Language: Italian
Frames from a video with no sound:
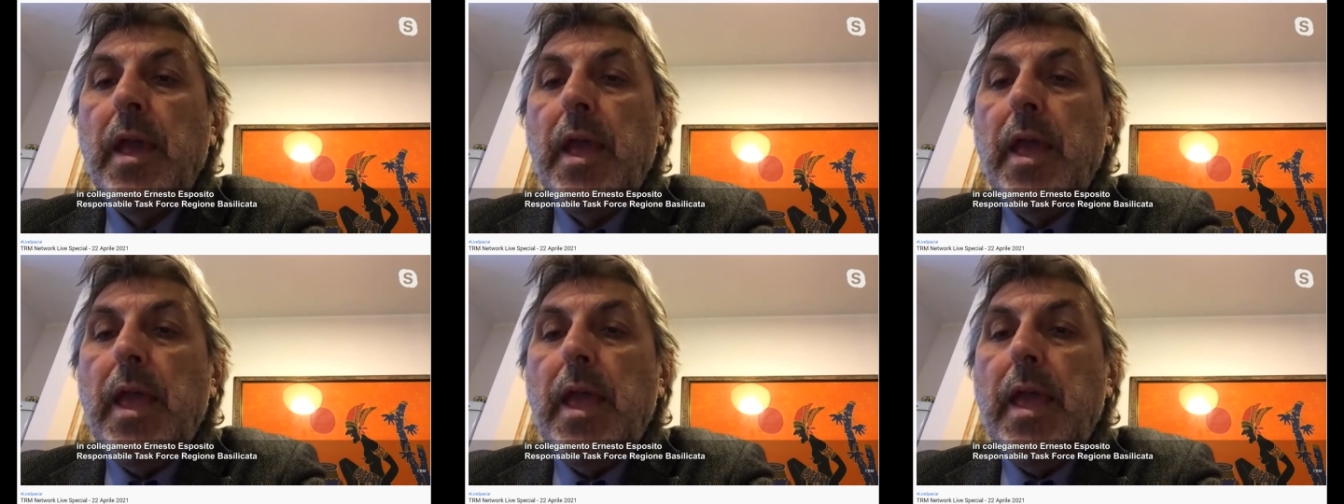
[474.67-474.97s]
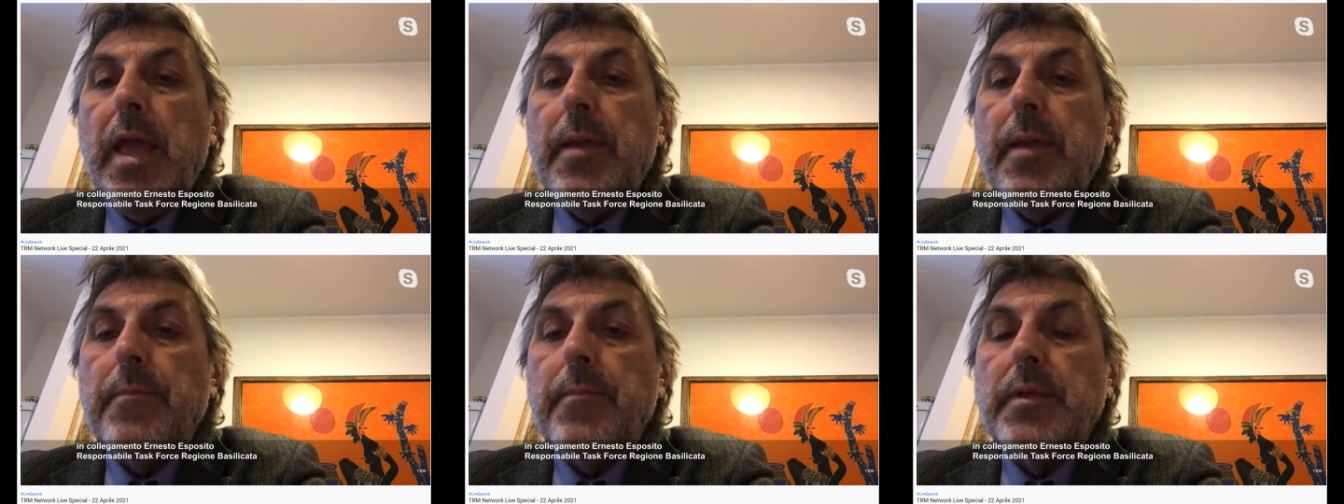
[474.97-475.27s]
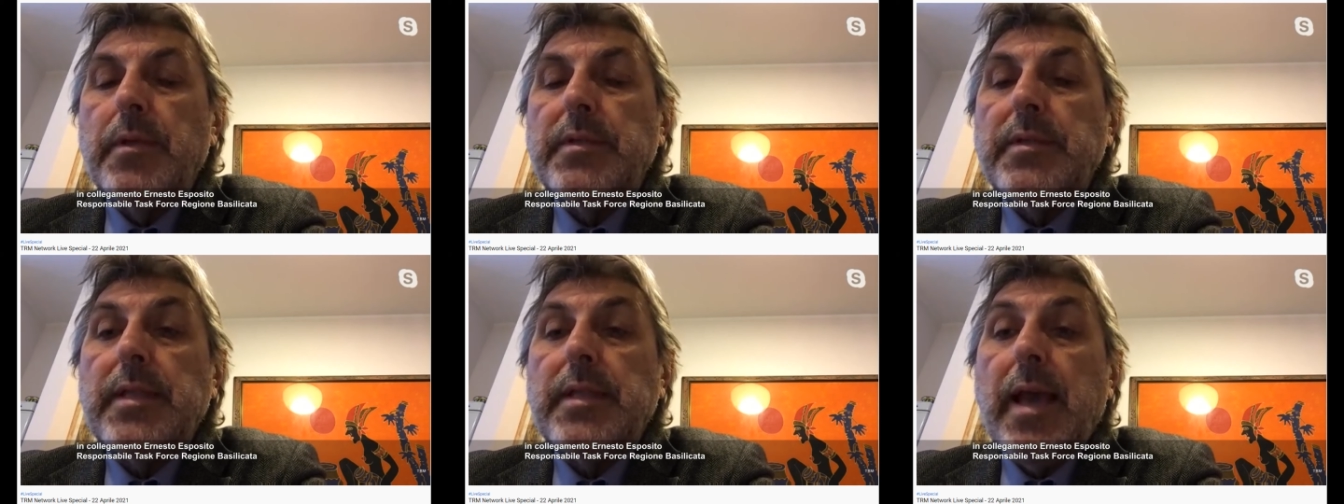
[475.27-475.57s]
e
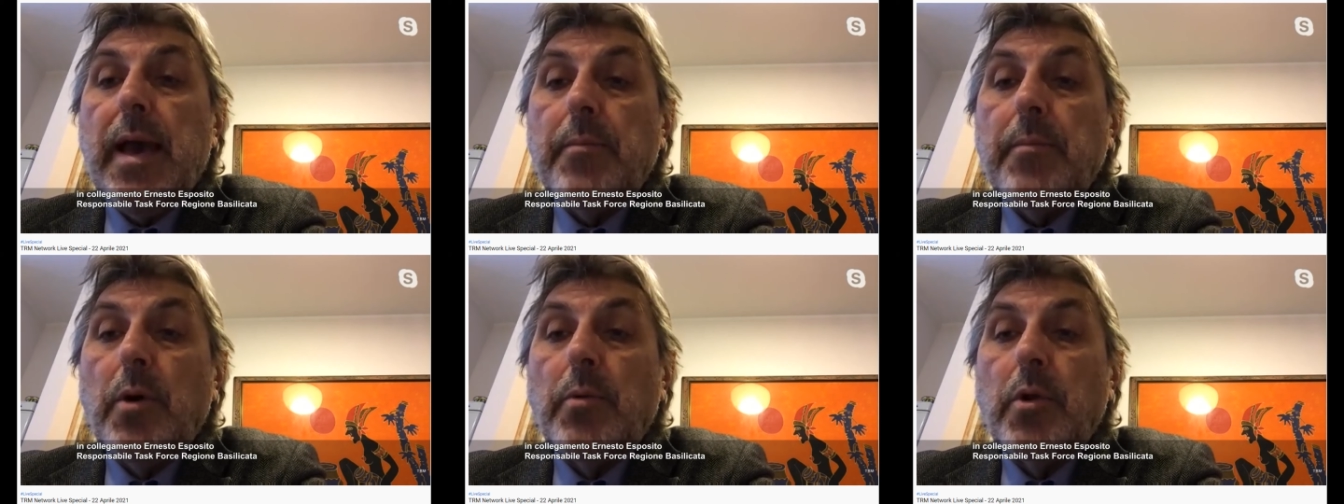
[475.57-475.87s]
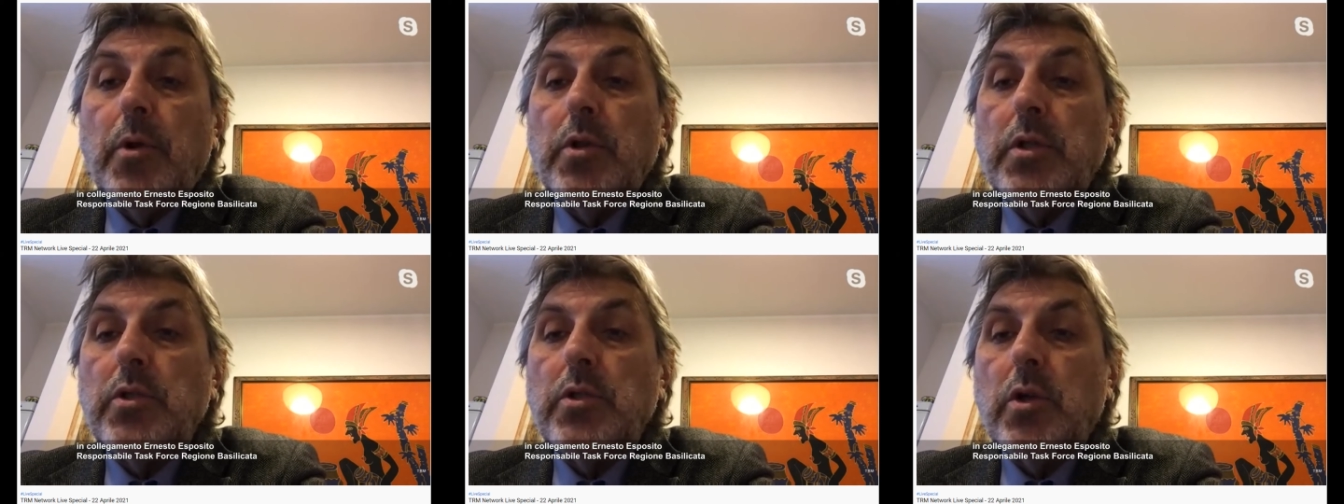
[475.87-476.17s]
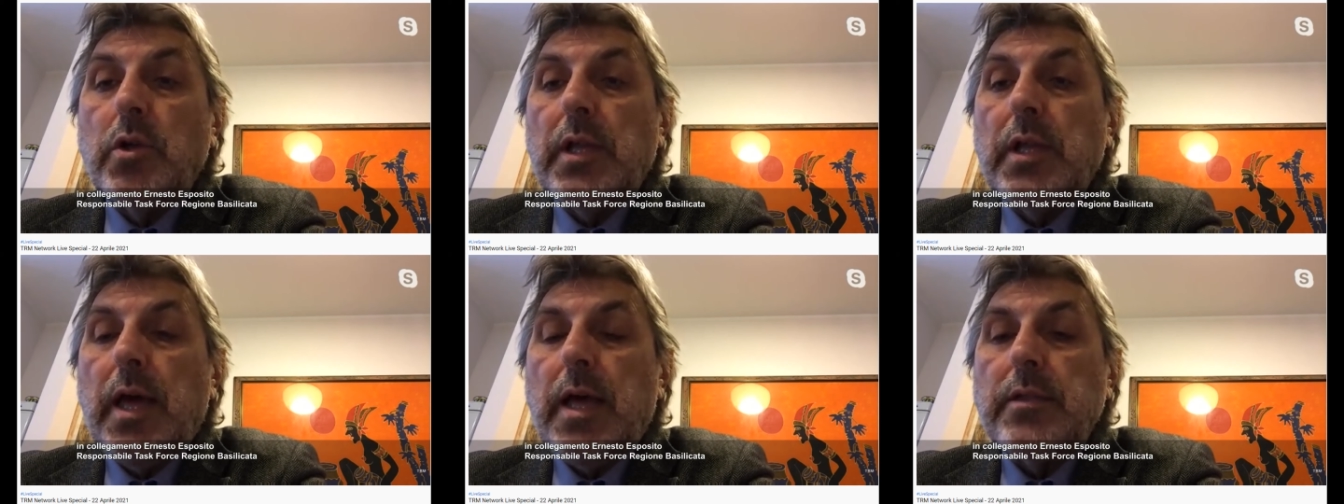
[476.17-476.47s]
stiamo
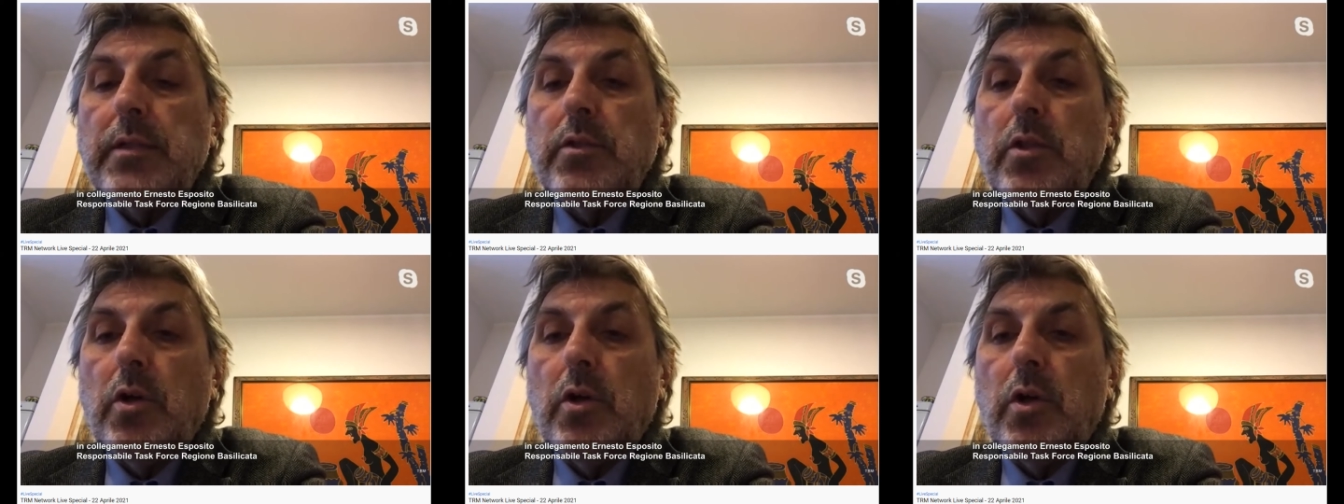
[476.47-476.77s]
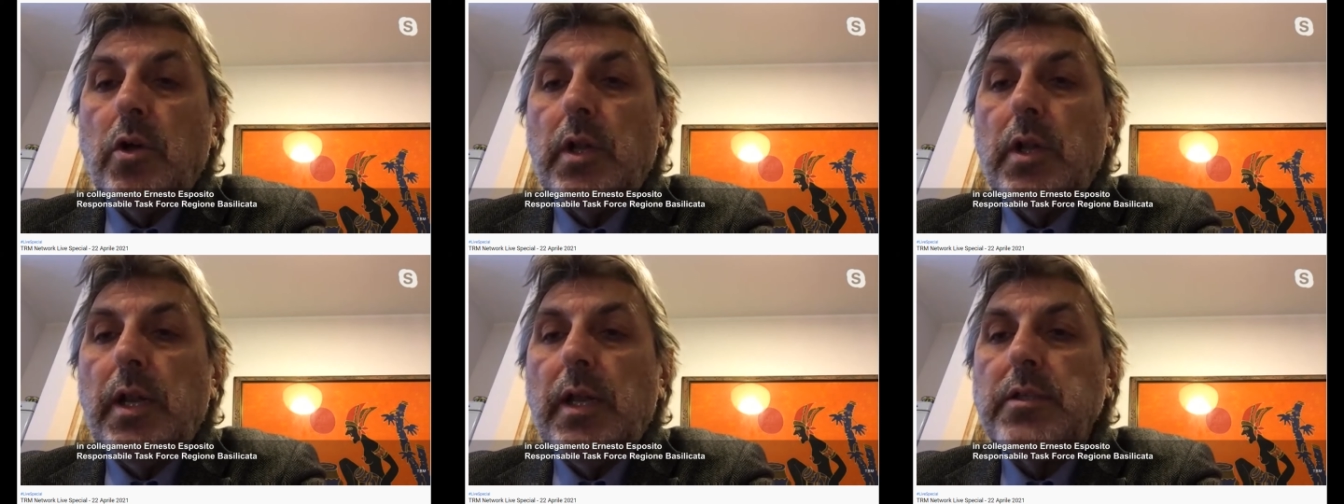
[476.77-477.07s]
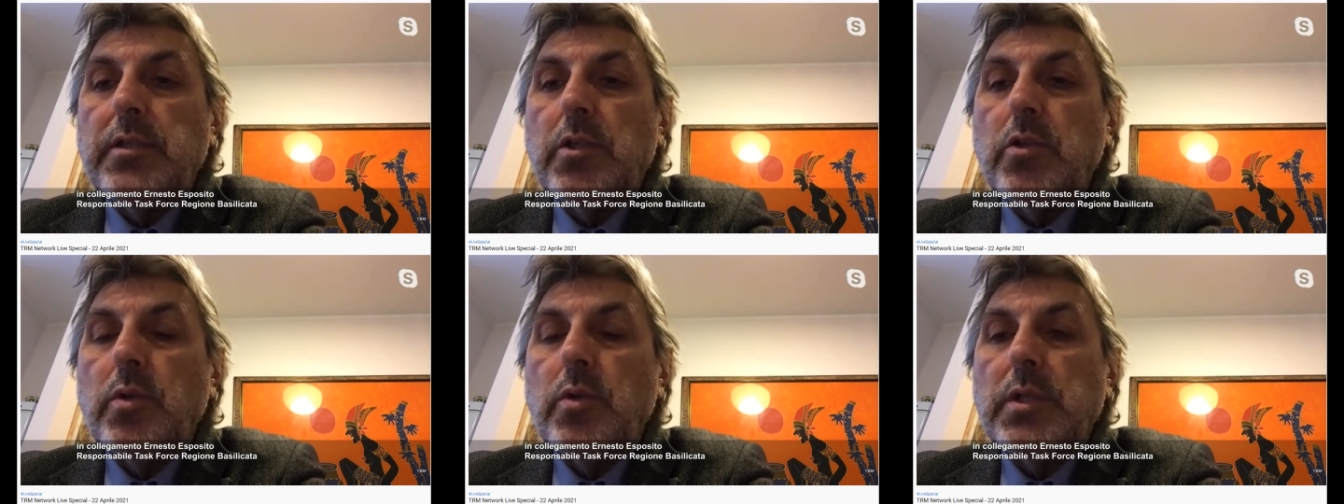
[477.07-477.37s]
monitorando la
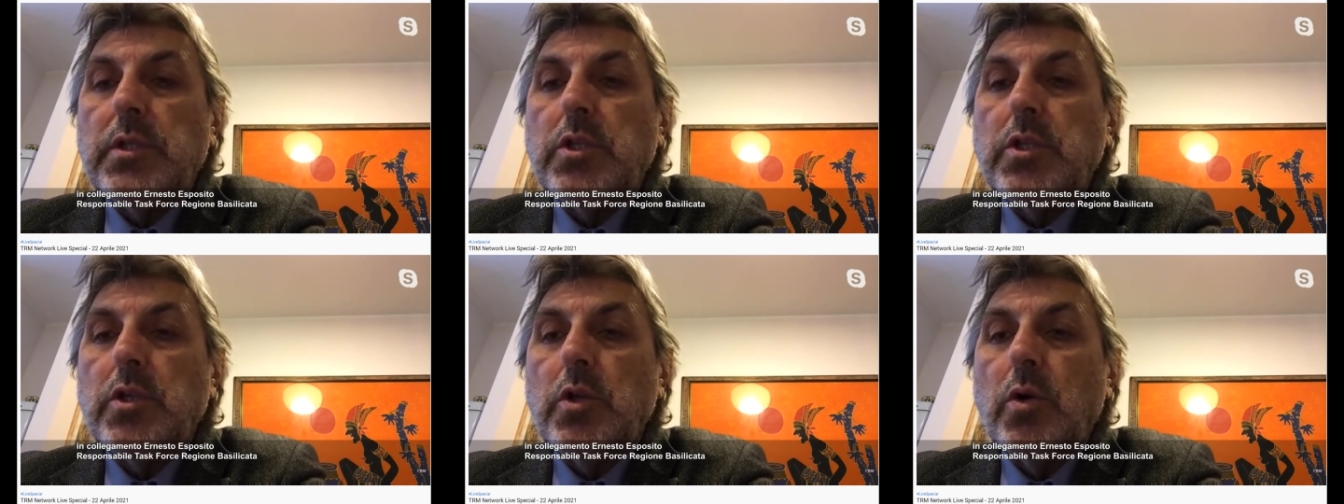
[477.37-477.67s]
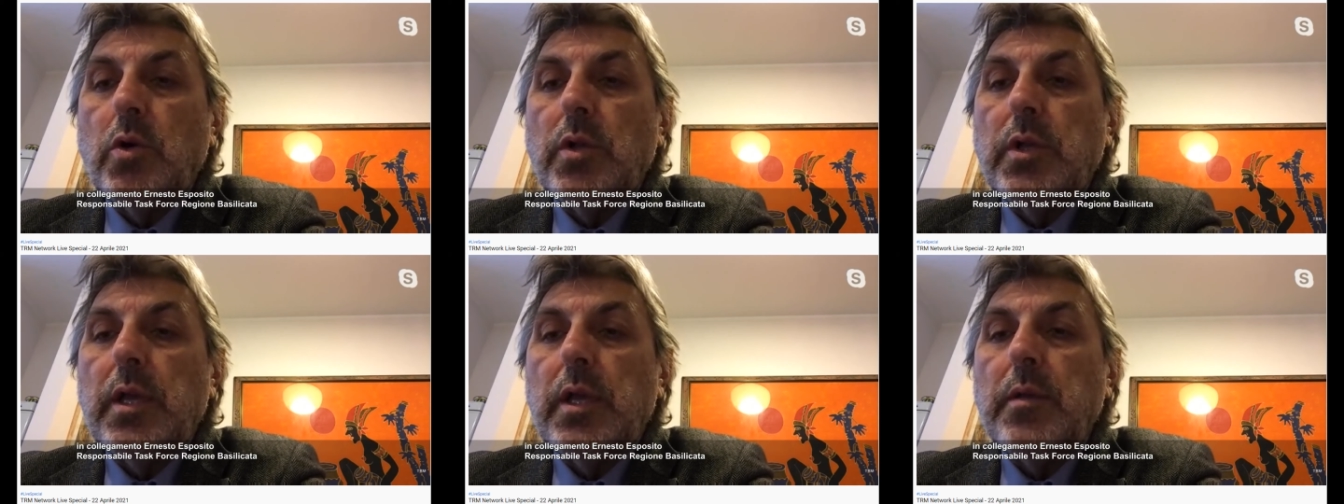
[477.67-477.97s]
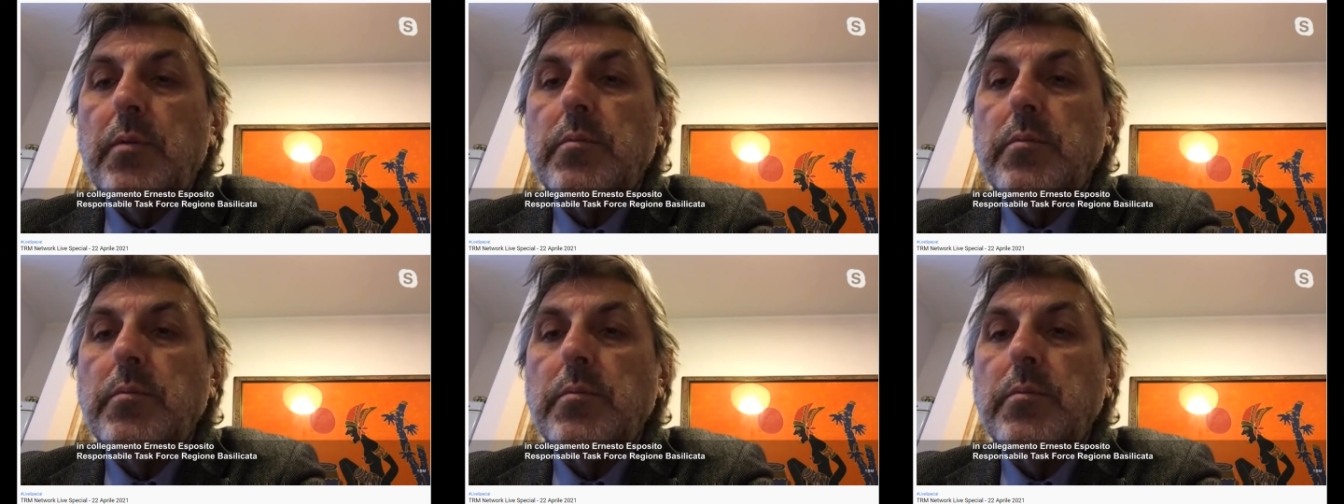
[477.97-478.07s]
situazione.